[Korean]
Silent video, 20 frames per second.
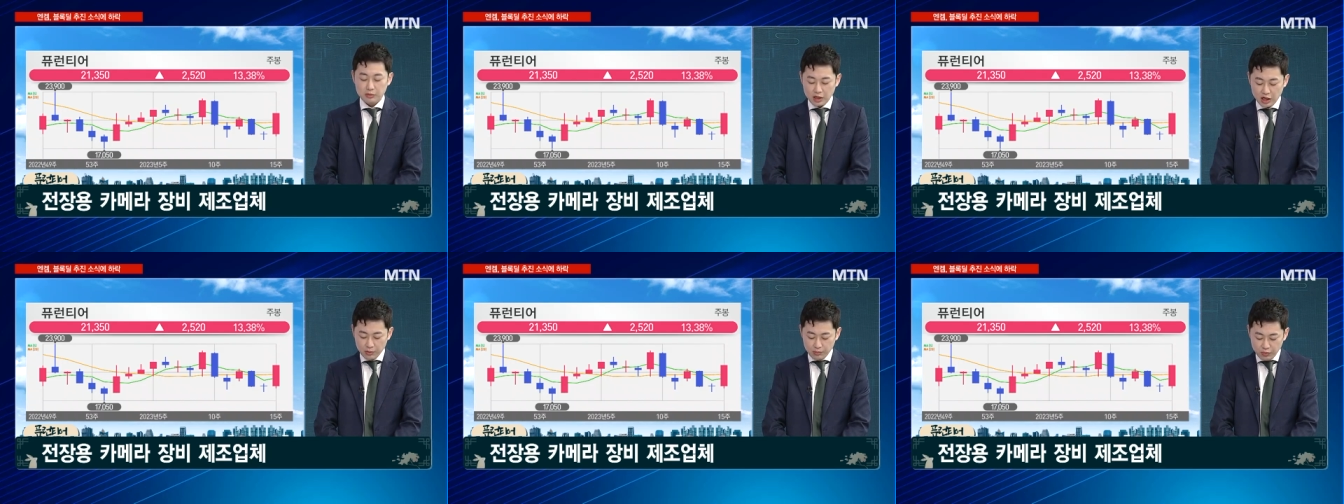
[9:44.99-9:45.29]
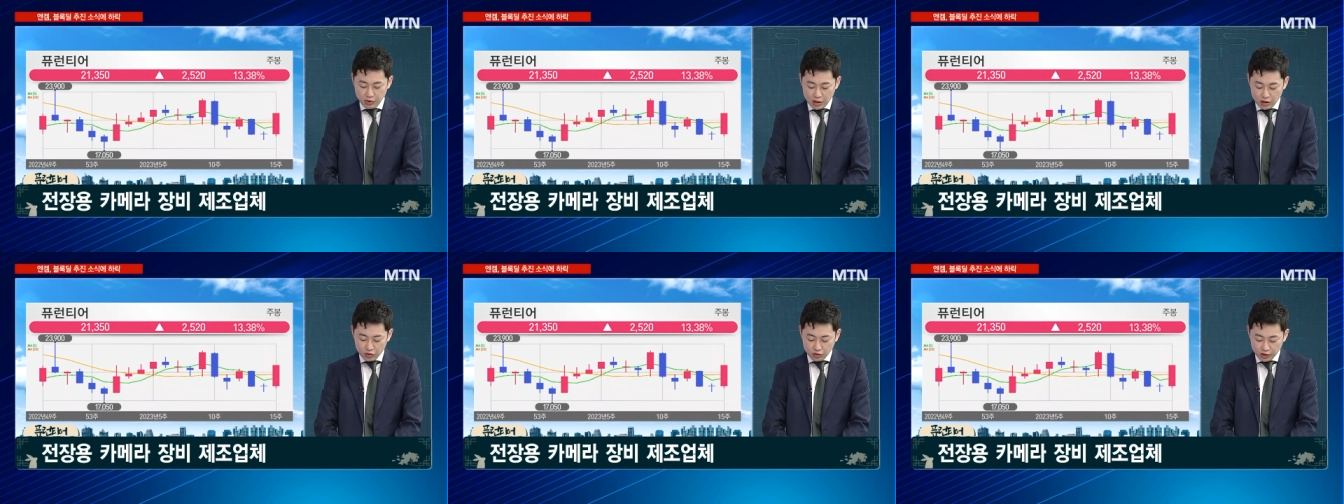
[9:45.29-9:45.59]

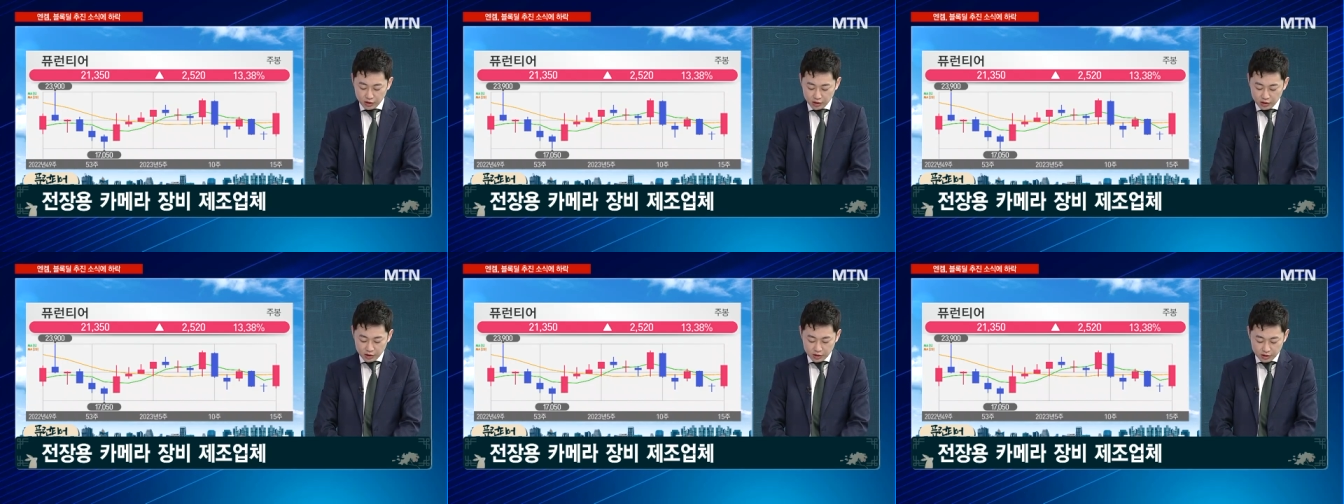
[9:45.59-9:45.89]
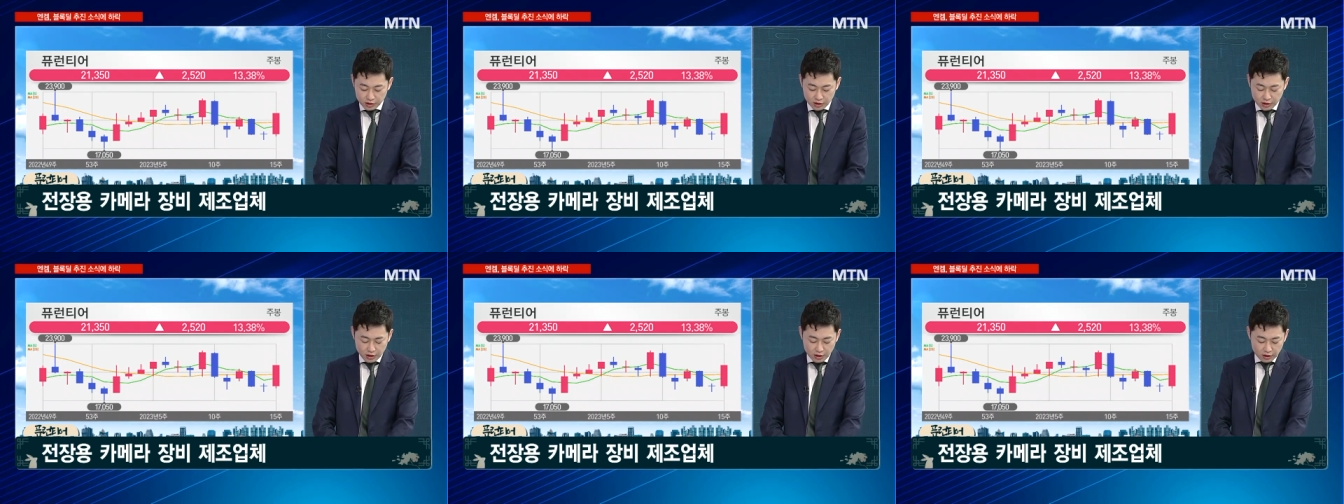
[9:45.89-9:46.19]
확보하고
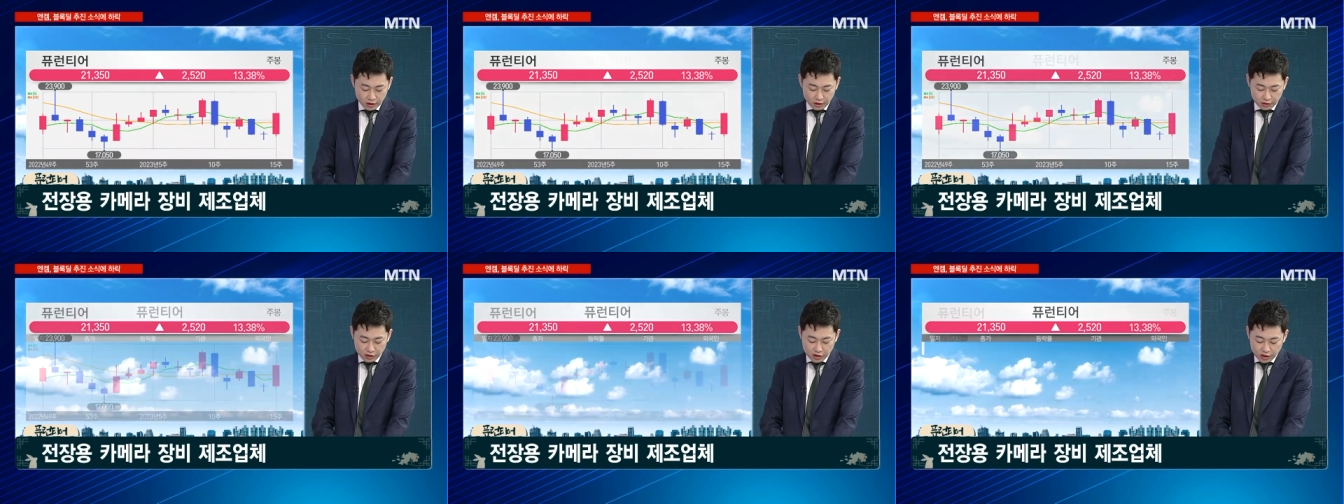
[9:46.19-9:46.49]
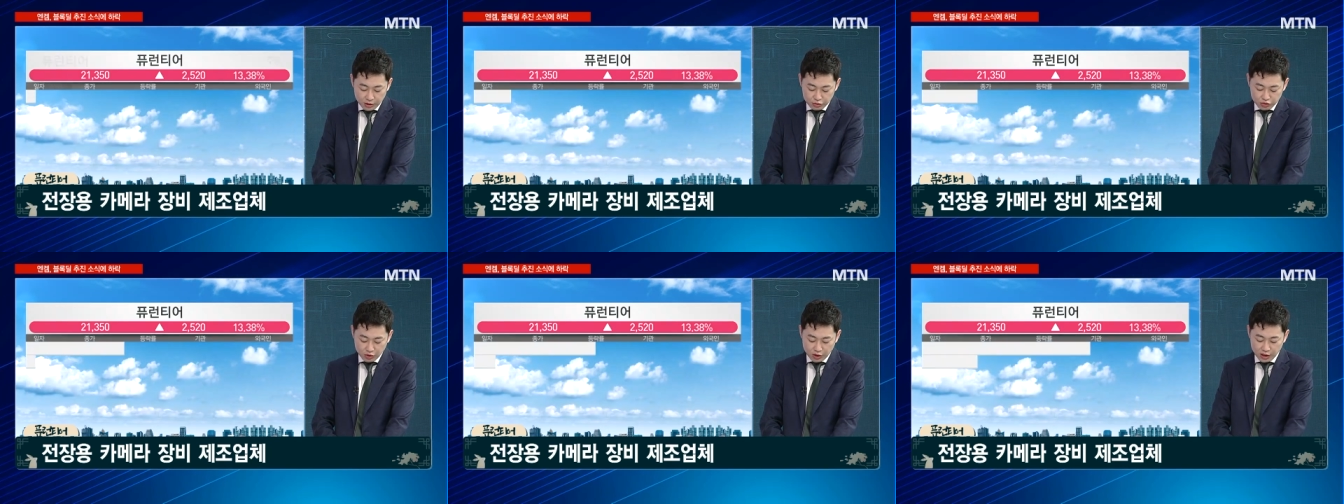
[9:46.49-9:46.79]
있는 어,
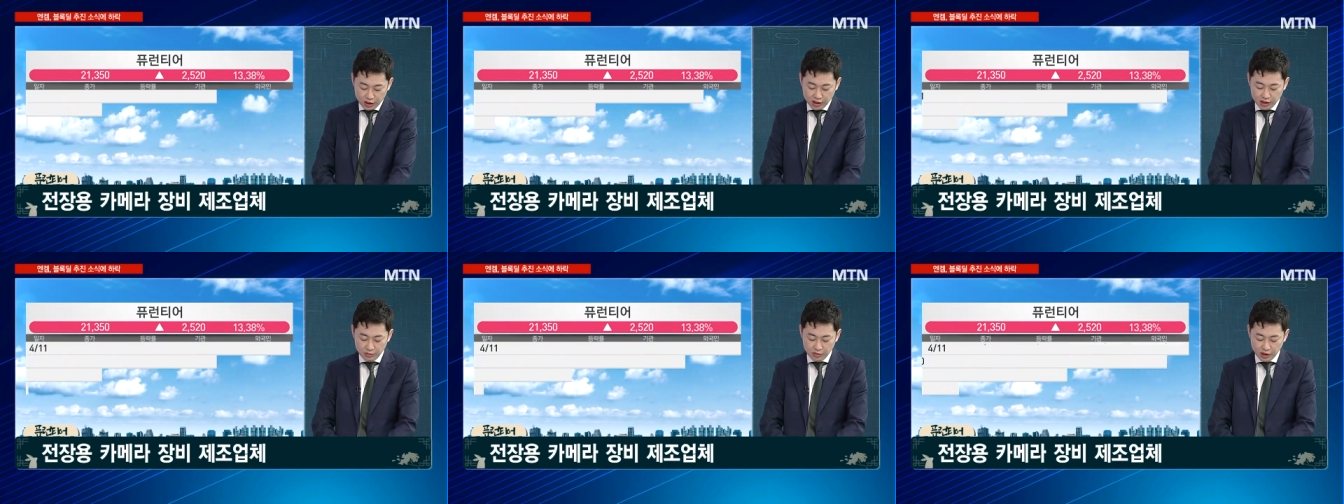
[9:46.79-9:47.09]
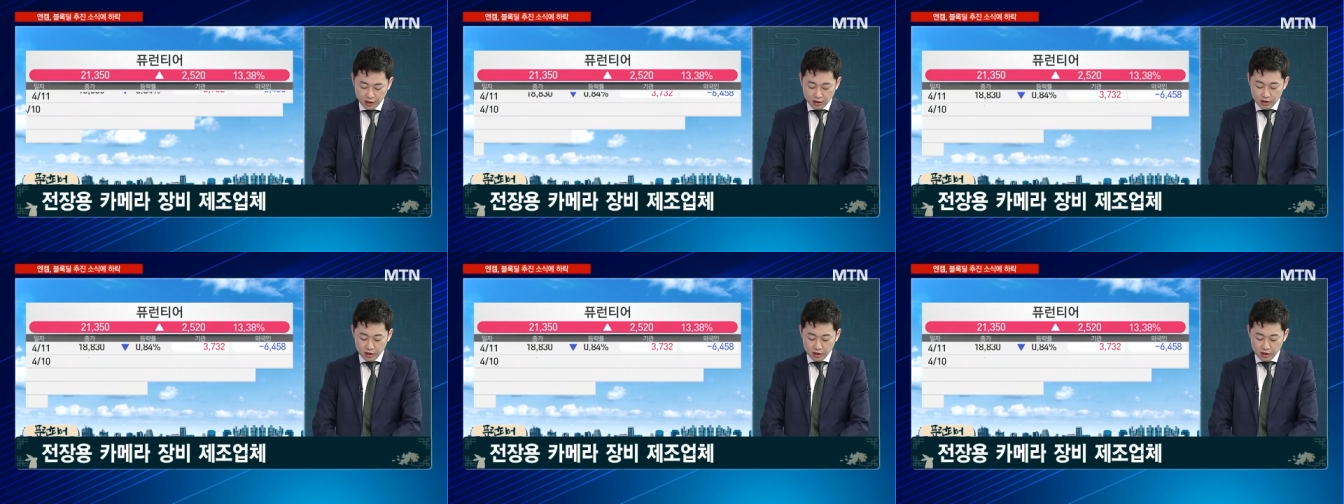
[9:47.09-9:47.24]
기업 중의 하나입니다.